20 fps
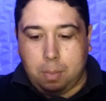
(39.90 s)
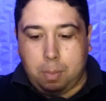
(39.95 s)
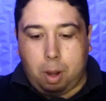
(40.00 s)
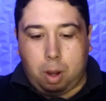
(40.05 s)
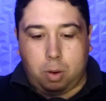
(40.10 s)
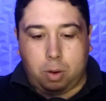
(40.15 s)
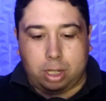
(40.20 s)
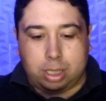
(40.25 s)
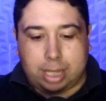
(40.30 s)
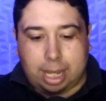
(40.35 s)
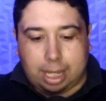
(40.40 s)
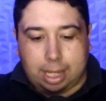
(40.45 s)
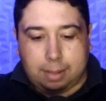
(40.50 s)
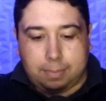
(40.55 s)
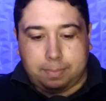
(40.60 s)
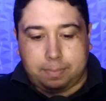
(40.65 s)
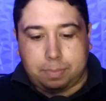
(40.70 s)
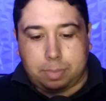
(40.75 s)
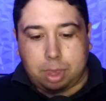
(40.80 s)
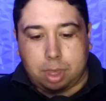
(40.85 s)
Bom, gurizada,
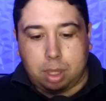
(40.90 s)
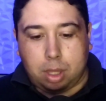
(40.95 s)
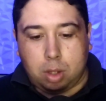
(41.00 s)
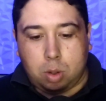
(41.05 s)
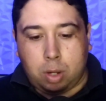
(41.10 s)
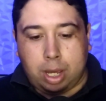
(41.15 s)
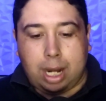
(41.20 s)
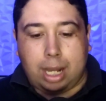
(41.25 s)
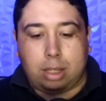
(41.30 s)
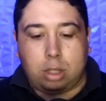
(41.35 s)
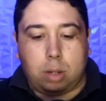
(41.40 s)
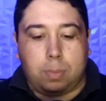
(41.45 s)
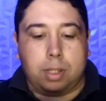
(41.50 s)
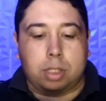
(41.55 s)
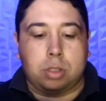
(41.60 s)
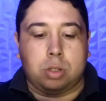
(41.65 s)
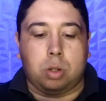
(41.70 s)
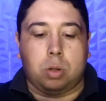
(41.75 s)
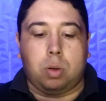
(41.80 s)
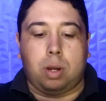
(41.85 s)
o Renato
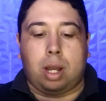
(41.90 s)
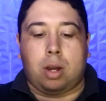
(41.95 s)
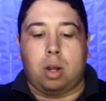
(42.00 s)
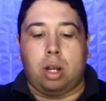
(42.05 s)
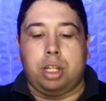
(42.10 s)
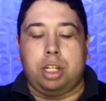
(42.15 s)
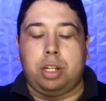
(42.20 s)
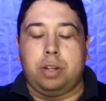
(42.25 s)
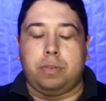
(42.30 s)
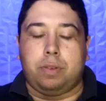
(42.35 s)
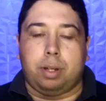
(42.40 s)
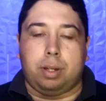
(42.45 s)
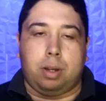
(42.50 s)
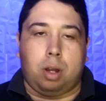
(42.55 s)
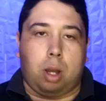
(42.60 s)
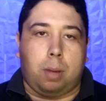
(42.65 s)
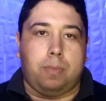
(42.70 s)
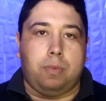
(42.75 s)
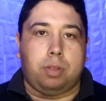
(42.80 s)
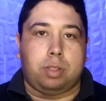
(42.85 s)
começou a coletiva,
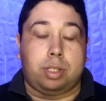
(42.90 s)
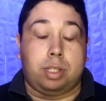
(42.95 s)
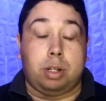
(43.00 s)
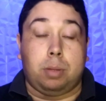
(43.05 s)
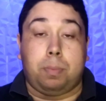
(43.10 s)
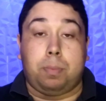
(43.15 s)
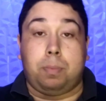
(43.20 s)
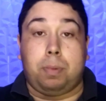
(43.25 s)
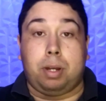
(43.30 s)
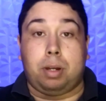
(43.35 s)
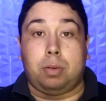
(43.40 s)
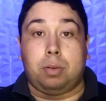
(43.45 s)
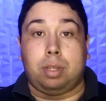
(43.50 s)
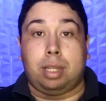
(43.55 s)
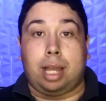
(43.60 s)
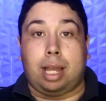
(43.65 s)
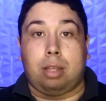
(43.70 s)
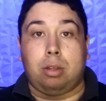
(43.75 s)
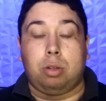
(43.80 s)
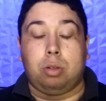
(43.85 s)
óbvio, sendo
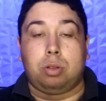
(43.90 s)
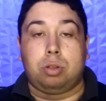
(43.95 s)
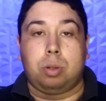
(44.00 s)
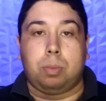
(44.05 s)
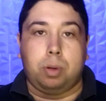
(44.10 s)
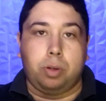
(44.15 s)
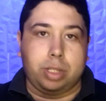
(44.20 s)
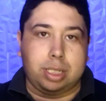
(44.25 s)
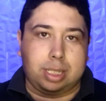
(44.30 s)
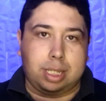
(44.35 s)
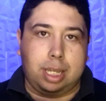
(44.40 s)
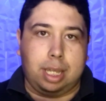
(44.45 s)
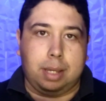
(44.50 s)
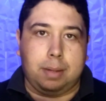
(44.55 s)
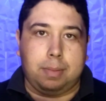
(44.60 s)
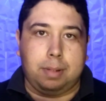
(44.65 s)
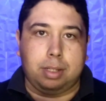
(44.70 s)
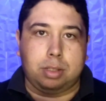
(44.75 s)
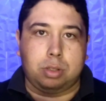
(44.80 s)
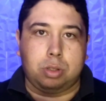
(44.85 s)
perguntado sobre o
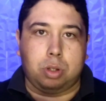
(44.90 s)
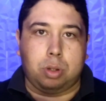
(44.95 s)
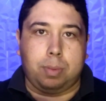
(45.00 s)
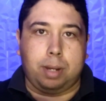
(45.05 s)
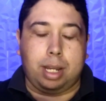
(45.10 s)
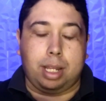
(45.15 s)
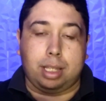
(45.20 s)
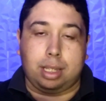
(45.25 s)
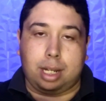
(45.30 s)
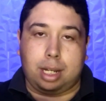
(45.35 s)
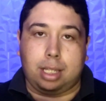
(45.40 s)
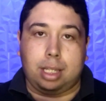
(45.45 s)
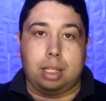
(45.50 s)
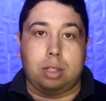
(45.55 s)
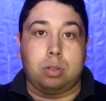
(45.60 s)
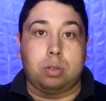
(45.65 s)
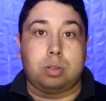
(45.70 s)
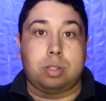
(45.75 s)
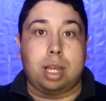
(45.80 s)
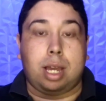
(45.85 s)
esquema e sobre a entrada
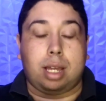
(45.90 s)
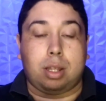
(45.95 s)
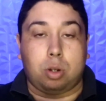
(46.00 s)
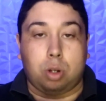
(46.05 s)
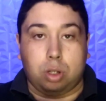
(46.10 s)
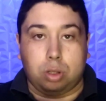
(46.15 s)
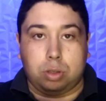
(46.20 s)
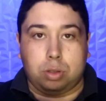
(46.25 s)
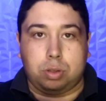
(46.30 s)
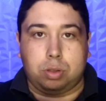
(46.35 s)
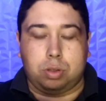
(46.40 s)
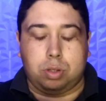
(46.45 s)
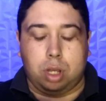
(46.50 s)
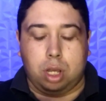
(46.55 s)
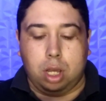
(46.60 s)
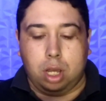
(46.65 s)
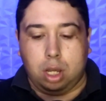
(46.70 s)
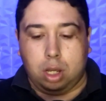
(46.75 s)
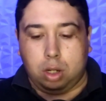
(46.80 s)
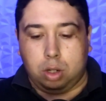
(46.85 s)
dos garotos
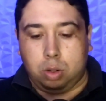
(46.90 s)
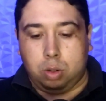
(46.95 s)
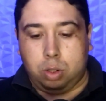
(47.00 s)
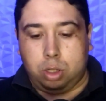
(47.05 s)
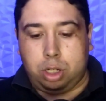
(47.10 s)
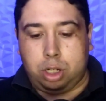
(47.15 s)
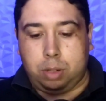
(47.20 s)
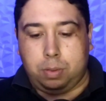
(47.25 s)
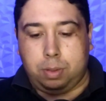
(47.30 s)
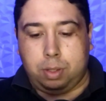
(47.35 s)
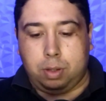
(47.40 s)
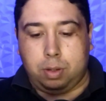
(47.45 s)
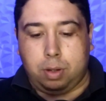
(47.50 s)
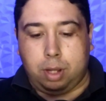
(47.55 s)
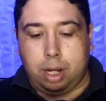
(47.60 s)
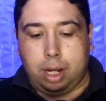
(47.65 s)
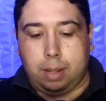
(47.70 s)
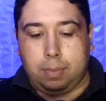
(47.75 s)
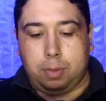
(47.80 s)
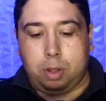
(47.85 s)
no time do
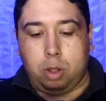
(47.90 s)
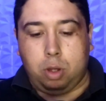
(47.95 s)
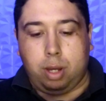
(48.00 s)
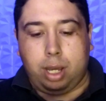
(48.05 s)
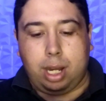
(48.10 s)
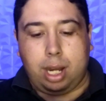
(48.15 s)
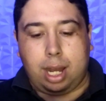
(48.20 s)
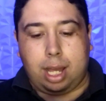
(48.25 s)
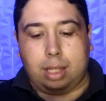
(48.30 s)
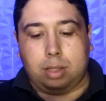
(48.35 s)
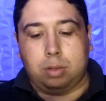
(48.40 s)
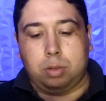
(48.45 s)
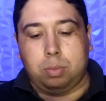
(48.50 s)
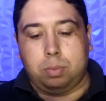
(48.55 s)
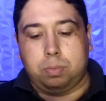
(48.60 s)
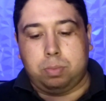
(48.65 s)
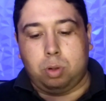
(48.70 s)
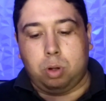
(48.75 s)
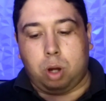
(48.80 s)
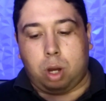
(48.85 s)
Grêmio. E o Renato,
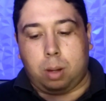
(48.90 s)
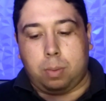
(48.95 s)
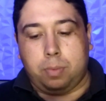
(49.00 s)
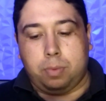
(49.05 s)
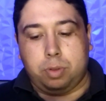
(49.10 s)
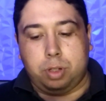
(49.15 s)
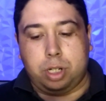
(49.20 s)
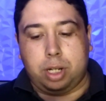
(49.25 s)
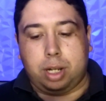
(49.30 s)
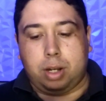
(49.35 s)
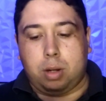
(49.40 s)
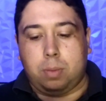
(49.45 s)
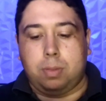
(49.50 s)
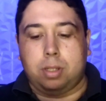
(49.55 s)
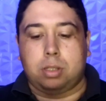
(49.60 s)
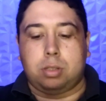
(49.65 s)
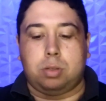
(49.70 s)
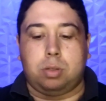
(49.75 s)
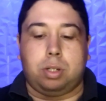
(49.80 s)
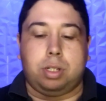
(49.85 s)
por óbvio, já
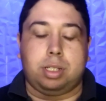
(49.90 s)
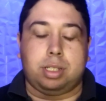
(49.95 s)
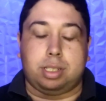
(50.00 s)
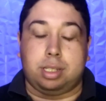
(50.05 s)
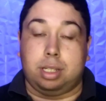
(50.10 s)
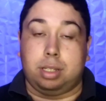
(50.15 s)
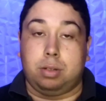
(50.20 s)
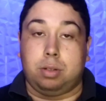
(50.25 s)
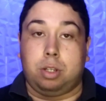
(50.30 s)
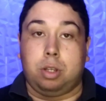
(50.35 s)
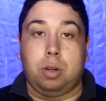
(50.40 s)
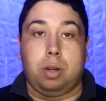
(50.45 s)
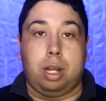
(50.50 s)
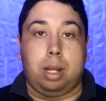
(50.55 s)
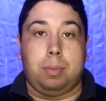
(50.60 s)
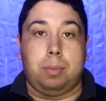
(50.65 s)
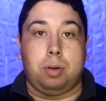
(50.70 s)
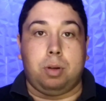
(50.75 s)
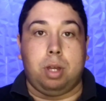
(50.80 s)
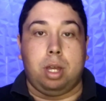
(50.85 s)
começou dizendo que o
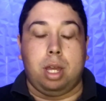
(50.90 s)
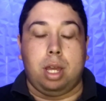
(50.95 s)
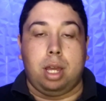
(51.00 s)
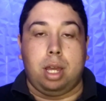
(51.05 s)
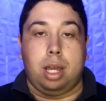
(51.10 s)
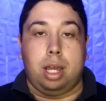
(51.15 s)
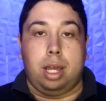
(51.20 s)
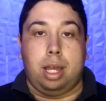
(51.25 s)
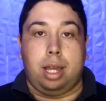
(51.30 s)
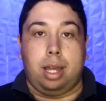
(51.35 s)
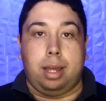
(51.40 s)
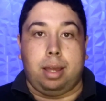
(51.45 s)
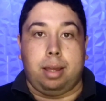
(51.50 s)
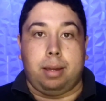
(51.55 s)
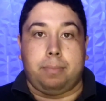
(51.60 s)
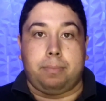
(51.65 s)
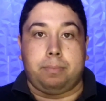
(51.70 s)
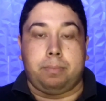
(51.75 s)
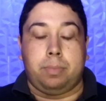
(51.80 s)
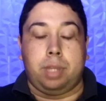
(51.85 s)
Grêmio
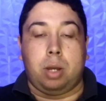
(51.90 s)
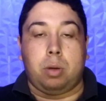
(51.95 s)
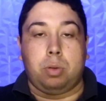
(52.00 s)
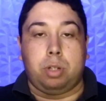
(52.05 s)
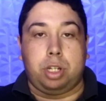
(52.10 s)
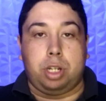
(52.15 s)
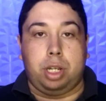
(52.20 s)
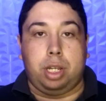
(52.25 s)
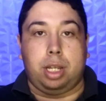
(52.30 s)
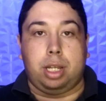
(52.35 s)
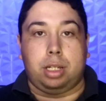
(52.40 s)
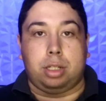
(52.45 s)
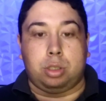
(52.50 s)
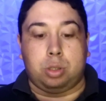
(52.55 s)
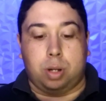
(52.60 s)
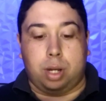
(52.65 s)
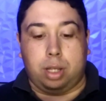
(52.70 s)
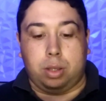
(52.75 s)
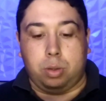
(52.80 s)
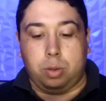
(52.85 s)
é, não tinha
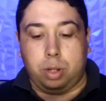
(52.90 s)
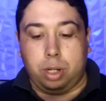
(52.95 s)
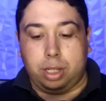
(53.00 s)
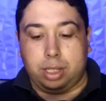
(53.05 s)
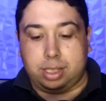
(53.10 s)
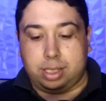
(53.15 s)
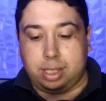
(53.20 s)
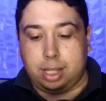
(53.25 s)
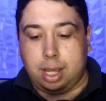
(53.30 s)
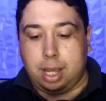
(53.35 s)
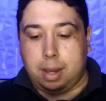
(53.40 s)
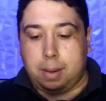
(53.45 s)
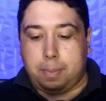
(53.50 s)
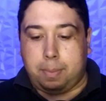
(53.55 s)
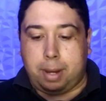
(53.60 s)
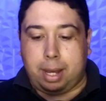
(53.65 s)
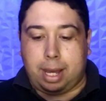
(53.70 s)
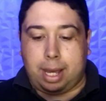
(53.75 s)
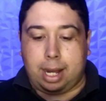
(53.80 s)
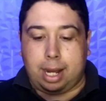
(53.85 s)
jogadores
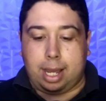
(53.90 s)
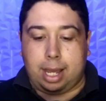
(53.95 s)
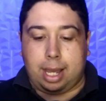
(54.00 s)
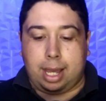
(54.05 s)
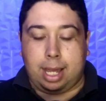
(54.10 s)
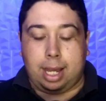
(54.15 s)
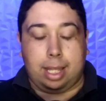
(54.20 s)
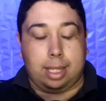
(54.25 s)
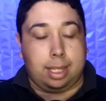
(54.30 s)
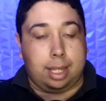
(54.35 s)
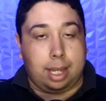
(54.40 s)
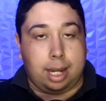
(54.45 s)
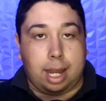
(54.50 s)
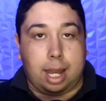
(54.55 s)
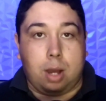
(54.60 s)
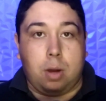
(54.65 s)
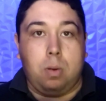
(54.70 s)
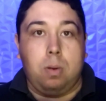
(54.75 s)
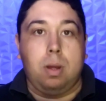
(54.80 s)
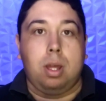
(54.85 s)
para a
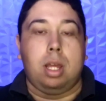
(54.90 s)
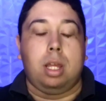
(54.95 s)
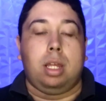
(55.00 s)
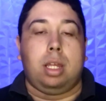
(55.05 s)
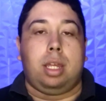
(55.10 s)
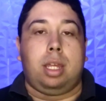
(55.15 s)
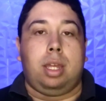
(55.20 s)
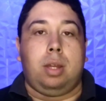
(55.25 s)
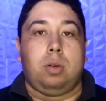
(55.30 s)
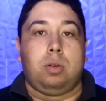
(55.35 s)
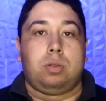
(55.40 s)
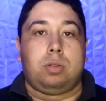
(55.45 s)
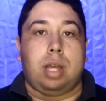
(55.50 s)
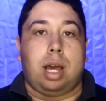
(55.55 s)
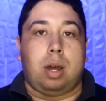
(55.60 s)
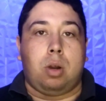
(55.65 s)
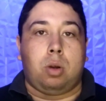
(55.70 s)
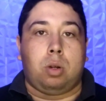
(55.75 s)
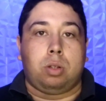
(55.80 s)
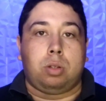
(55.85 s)
lateral, que os
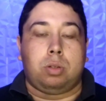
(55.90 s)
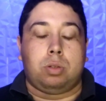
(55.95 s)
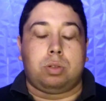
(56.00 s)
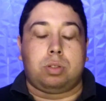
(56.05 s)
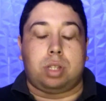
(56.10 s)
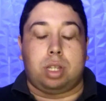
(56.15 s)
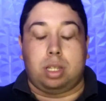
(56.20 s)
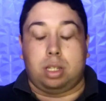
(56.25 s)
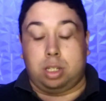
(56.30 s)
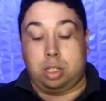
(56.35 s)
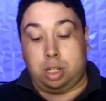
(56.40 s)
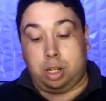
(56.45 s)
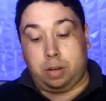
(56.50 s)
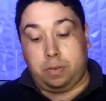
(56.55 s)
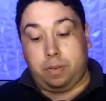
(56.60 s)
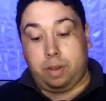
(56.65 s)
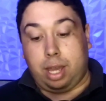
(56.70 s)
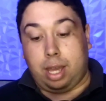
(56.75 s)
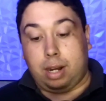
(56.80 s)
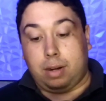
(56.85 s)
garotos
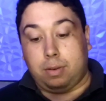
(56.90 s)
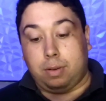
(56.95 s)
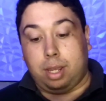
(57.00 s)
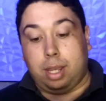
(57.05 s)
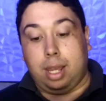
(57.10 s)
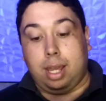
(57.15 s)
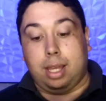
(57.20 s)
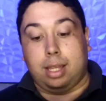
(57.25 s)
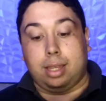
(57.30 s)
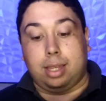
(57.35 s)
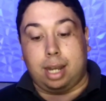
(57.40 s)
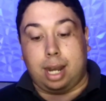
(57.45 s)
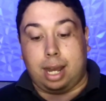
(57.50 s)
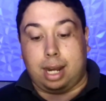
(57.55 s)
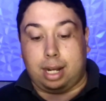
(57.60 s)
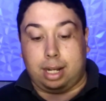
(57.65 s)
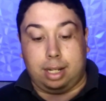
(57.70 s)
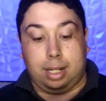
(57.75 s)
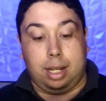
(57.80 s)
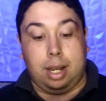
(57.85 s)
tiveram que
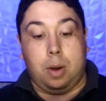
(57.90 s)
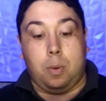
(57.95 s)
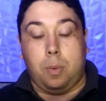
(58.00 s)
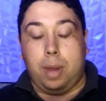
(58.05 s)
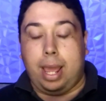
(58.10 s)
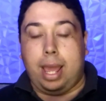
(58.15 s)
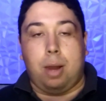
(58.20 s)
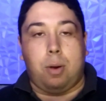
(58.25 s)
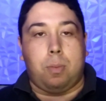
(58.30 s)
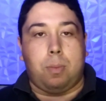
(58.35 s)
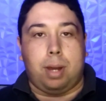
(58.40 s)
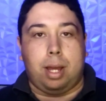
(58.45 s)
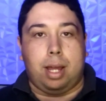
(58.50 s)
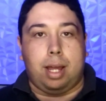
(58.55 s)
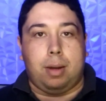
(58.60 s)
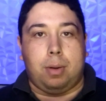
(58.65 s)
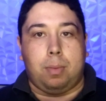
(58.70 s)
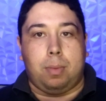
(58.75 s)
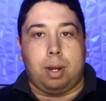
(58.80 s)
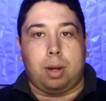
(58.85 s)
entrar. Não é
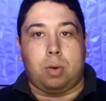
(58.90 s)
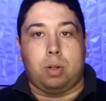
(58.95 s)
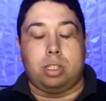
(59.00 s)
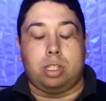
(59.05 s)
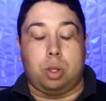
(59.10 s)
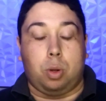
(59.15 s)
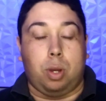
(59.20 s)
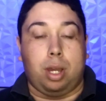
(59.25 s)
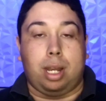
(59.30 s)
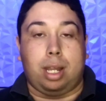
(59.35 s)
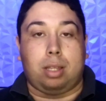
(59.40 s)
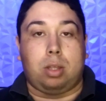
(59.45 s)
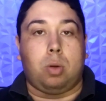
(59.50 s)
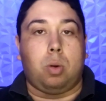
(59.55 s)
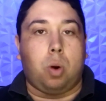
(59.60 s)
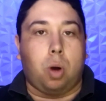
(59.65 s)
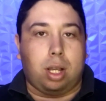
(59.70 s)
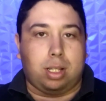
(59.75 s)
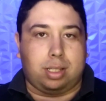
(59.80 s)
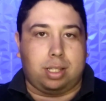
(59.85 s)
uma, uma coisa que o Renato
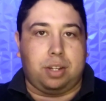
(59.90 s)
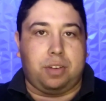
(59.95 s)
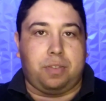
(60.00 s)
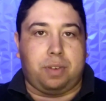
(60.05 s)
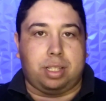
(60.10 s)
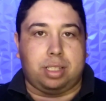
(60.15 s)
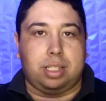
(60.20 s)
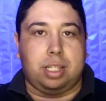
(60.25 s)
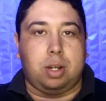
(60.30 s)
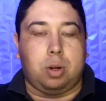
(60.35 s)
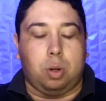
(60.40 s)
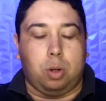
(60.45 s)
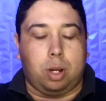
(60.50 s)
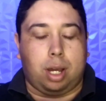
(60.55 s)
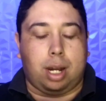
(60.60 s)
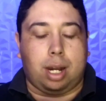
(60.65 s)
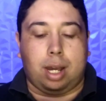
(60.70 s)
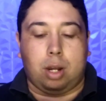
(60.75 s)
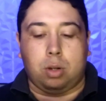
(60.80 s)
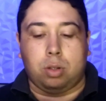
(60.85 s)
gosta de fazer,
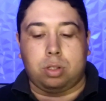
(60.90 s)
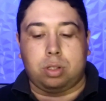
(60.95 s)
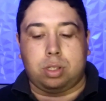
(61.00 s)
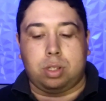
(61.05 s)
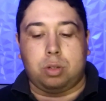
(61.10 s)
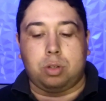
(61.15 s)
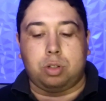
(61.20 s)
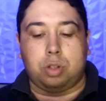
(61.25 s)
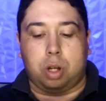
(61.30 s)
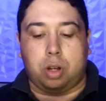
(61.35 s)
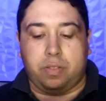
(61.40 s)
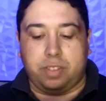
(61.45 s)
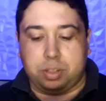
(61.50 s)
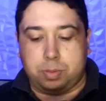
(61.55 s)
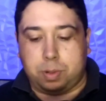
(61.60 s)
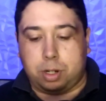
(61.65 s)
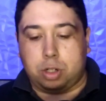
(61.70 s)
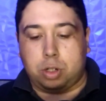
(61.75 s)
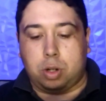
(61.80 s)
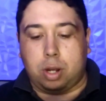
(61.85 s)
colocar garotos tão jovens
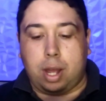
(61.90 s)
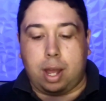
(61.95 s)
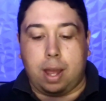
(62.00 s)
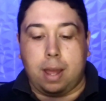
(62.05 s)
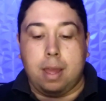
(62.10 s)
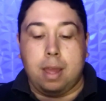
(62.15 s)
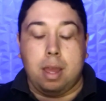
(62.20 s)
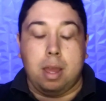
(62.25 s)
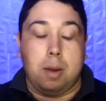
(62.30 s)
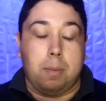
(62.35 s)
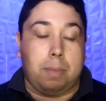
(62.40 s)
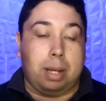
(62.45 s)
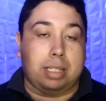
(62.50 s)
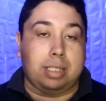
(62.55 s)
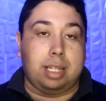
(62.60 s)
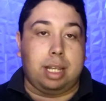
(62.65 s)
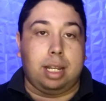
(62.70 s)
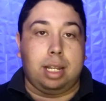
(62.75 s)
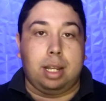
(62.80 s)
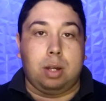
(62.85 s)
para jogar,
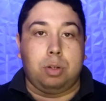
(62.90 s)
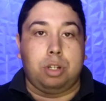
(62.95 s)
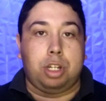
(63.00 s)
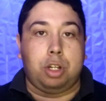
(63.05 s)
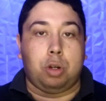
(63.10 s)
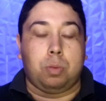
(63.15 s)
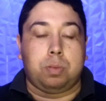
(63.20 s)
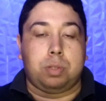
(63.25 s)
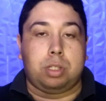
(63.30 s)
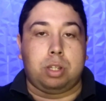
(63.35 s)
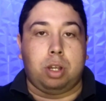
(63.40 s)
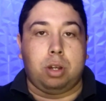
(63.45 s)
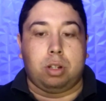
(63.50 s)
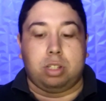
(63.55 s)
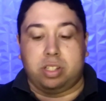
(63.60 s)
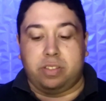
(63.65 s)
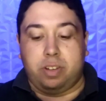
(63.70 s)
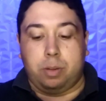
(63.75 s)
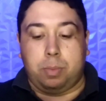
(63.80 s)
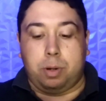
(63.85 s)
mas ele não tinha opção.
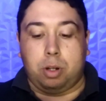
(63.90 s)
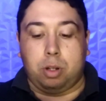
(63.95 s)
Inclusive, ele